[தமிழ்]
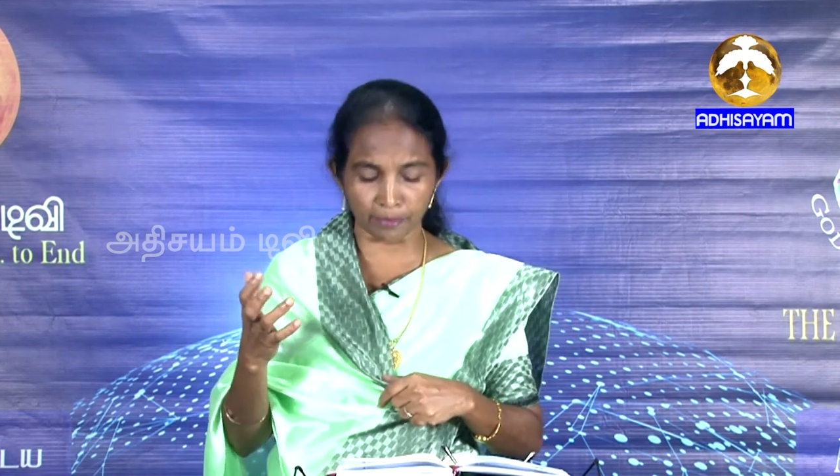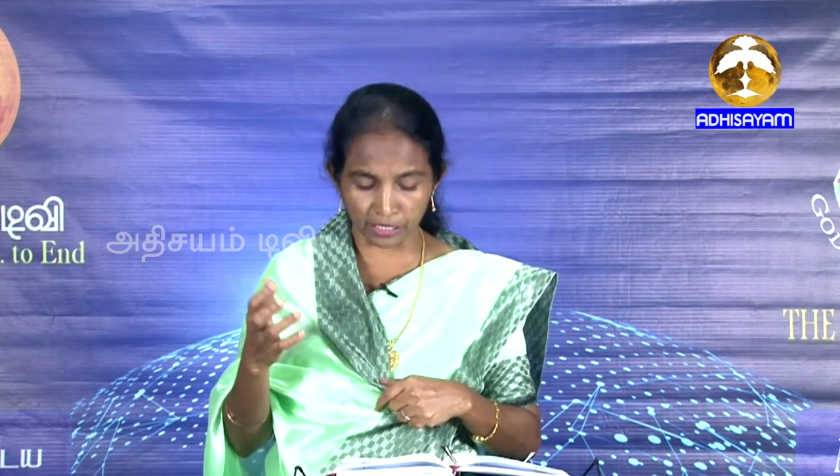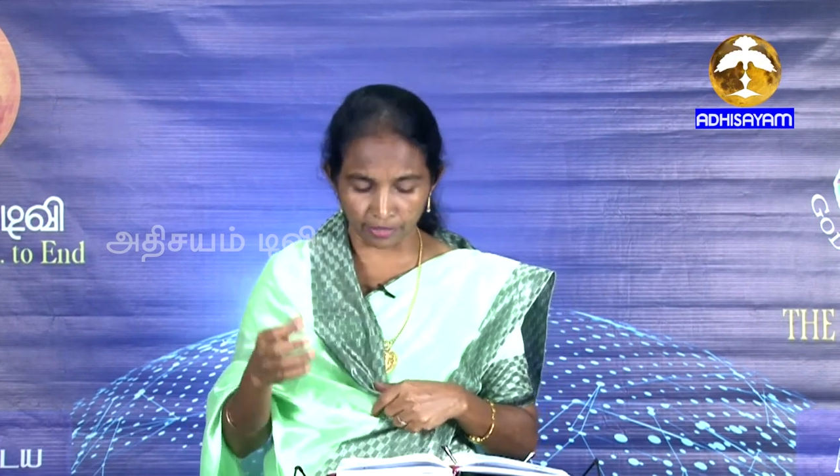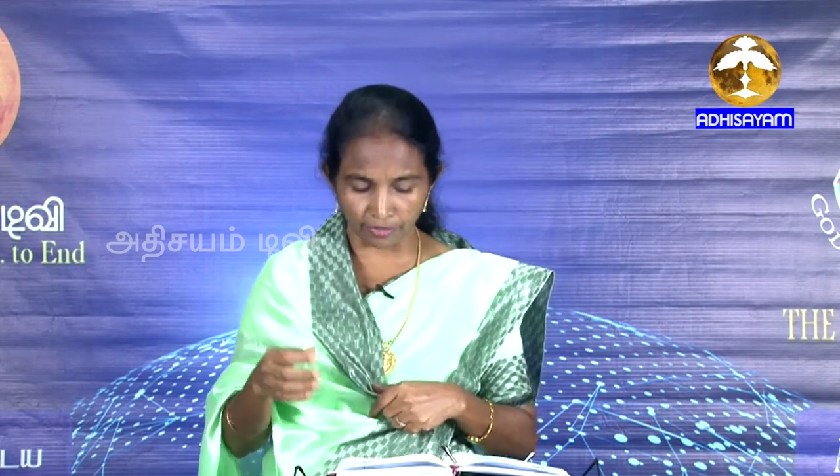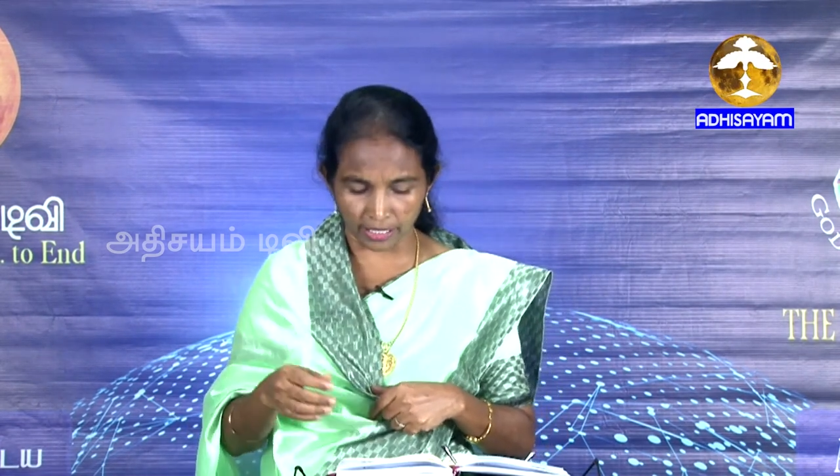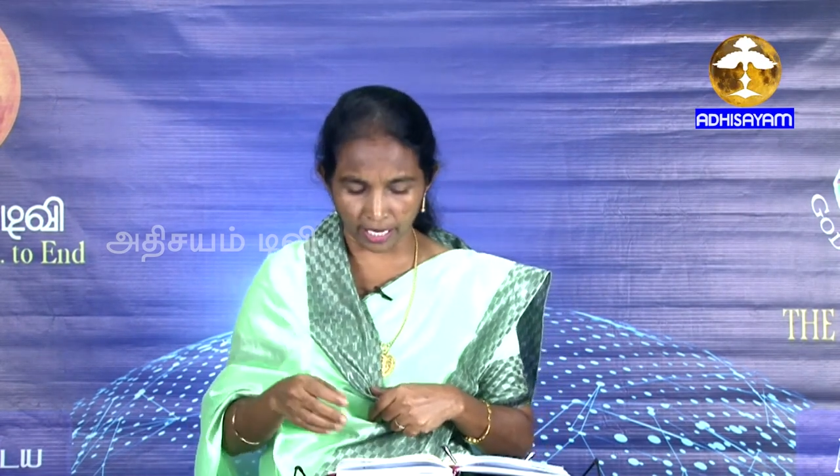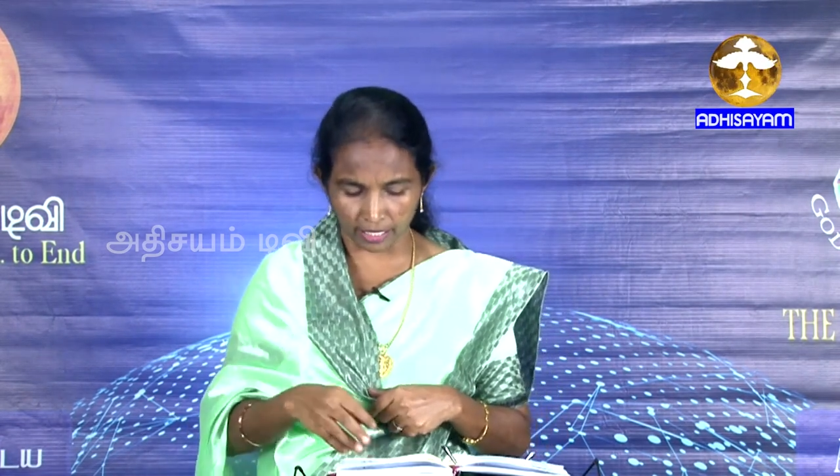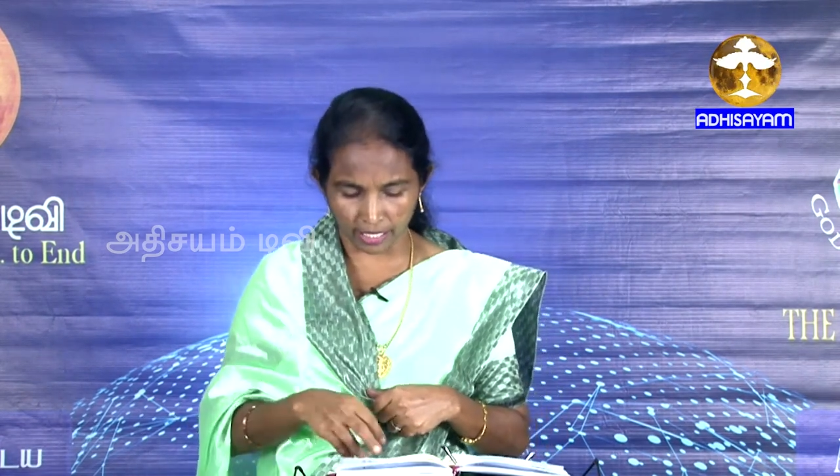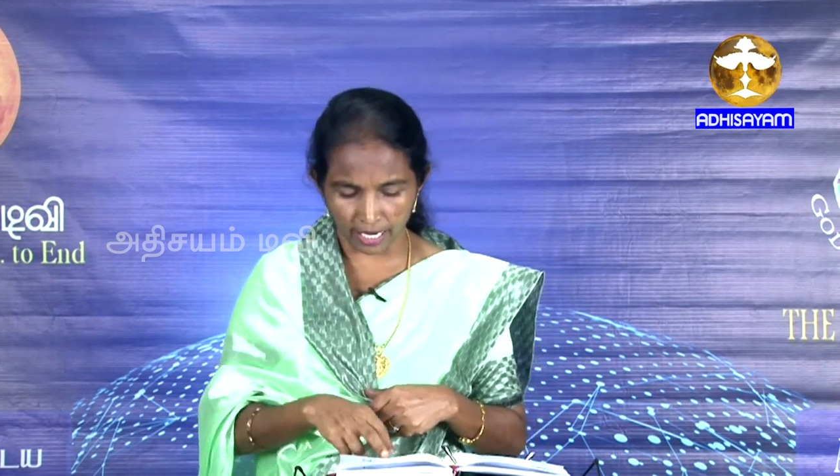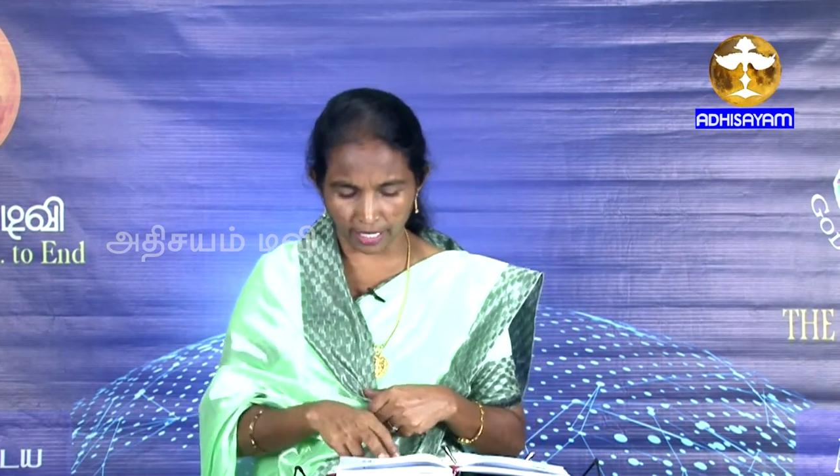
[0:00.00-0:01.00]
ஆரம்பித்து
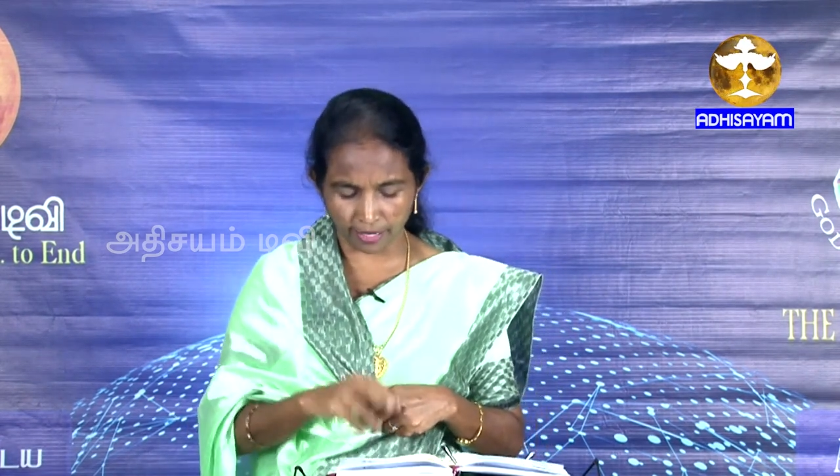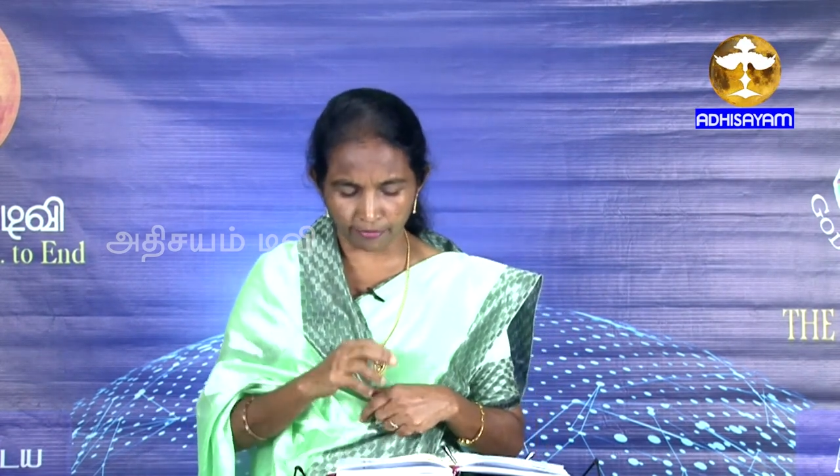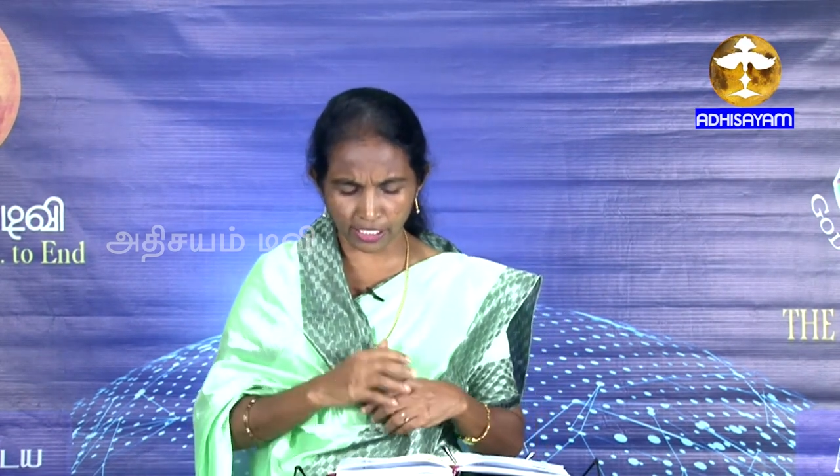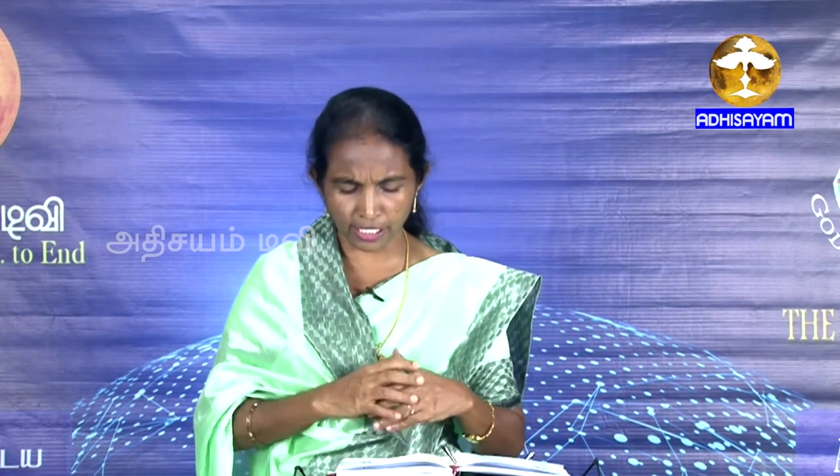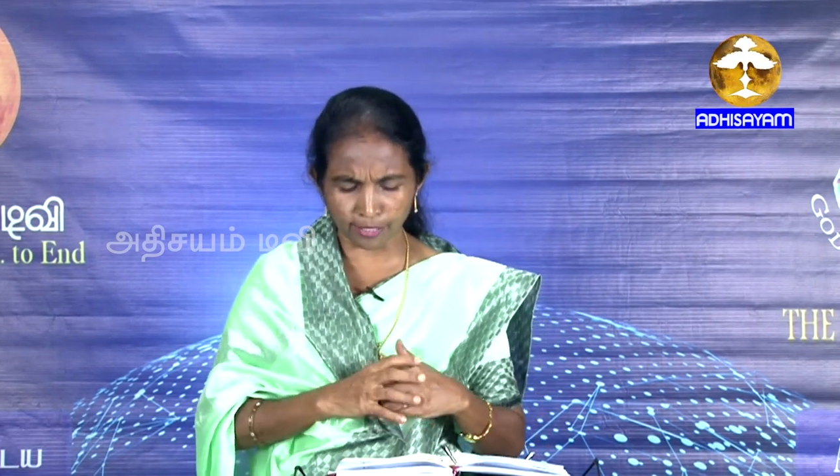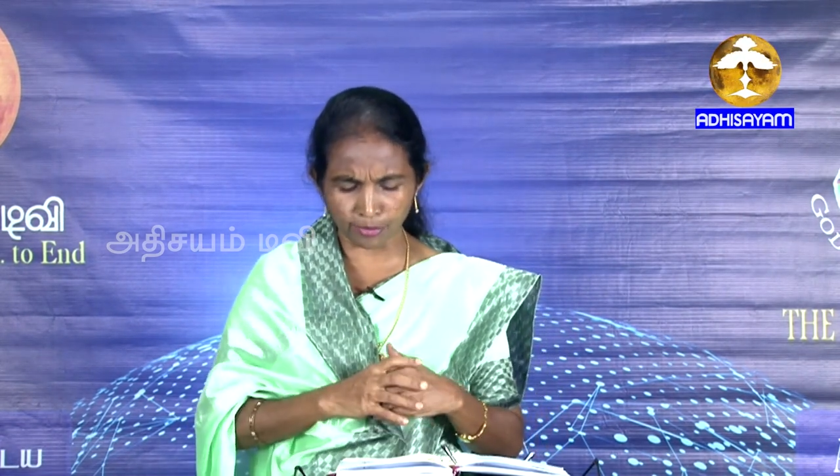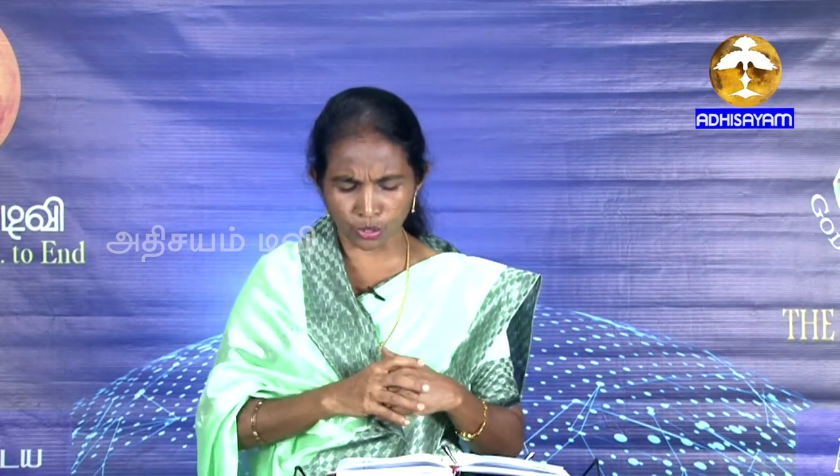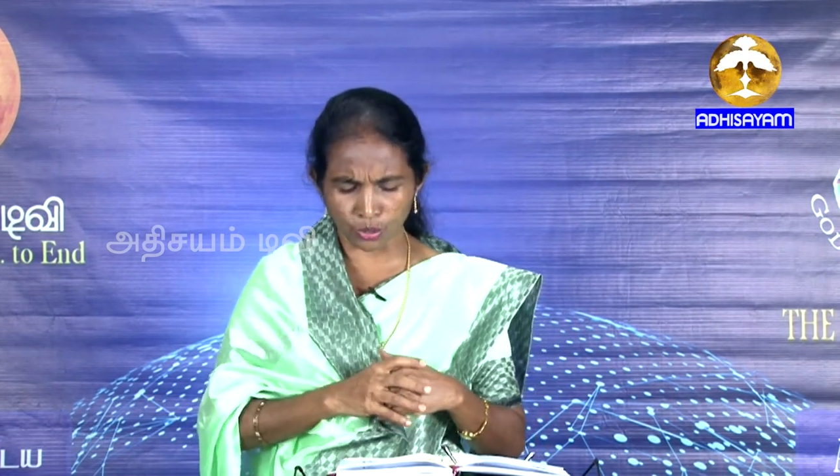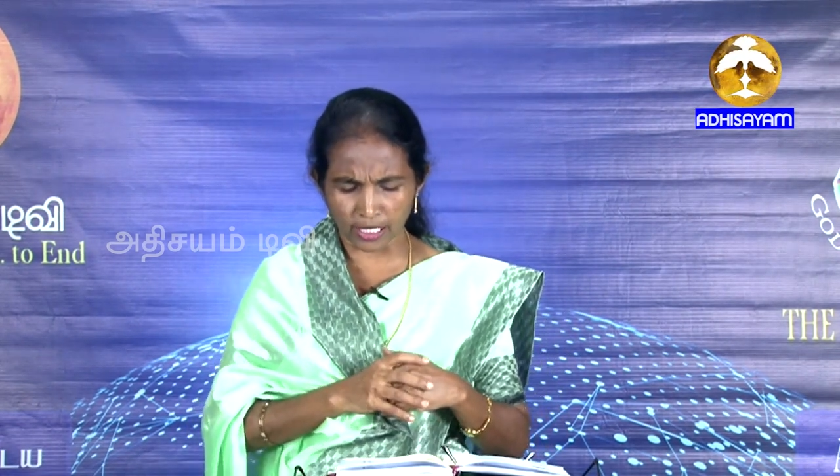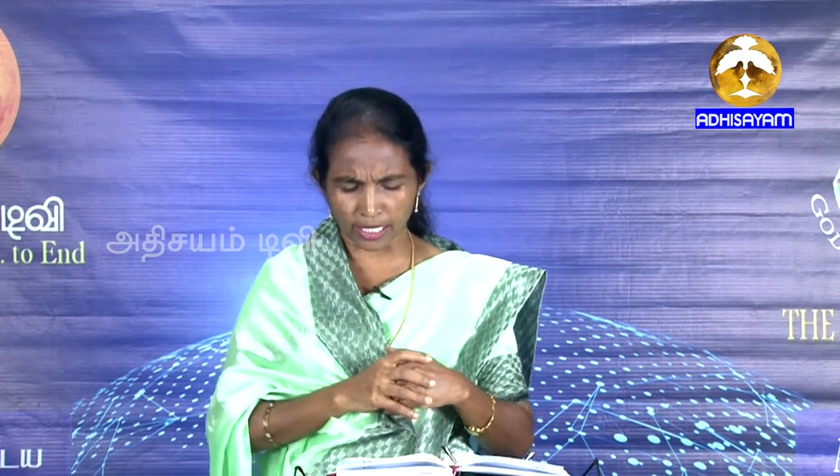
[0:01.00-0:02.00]
விட்டார்கள் அங்கே
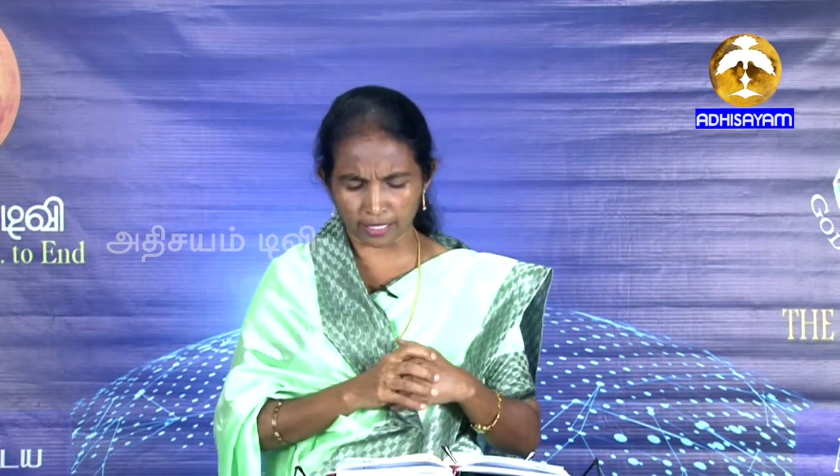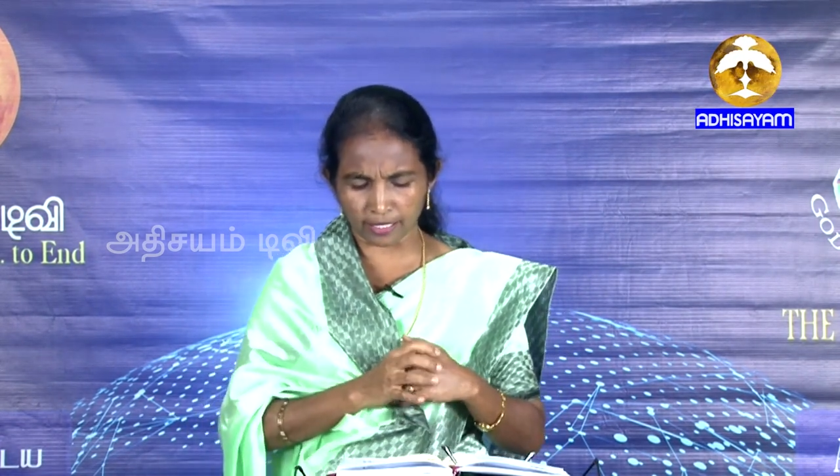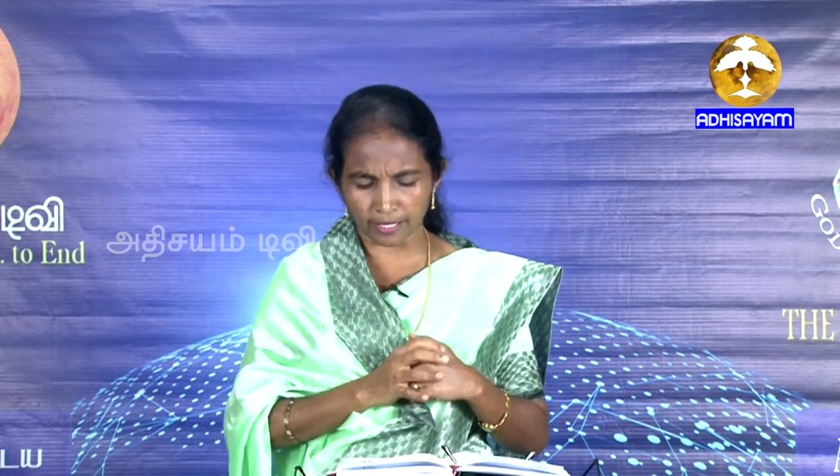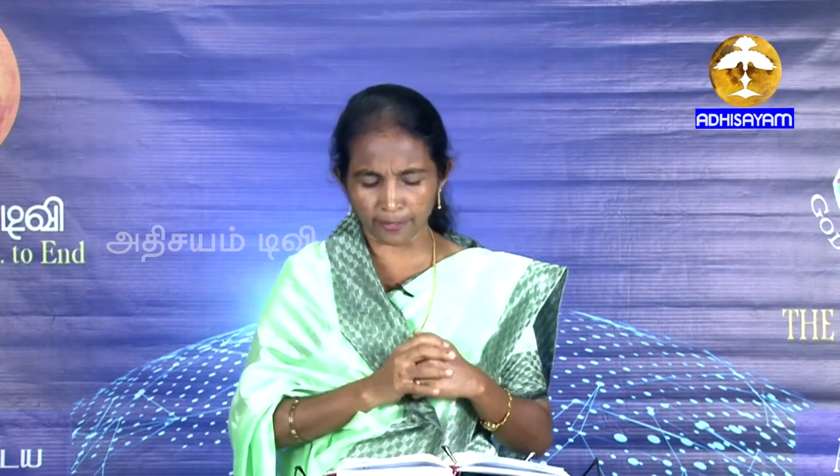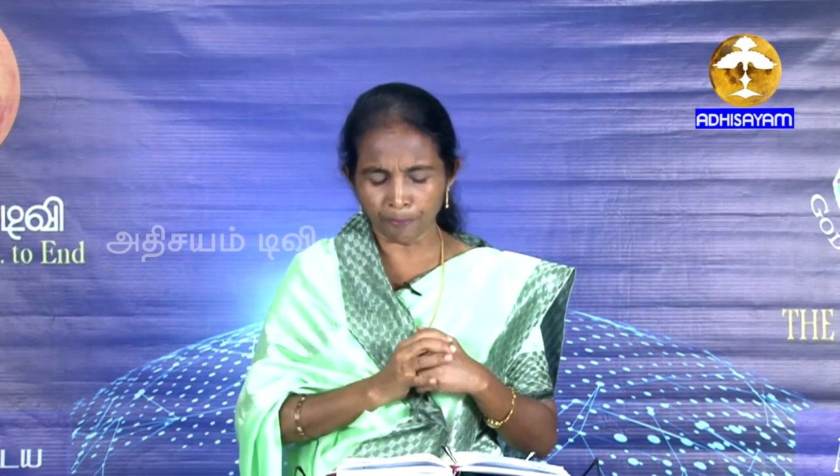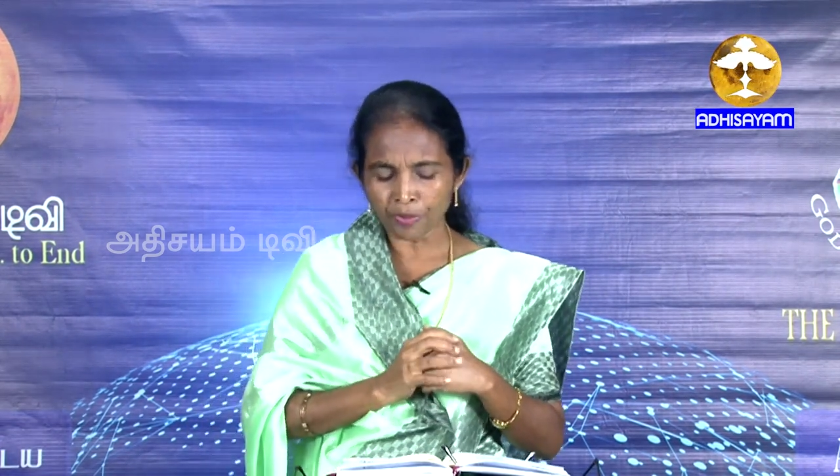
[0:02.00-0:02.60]
வசனம் சொல்லுகிறது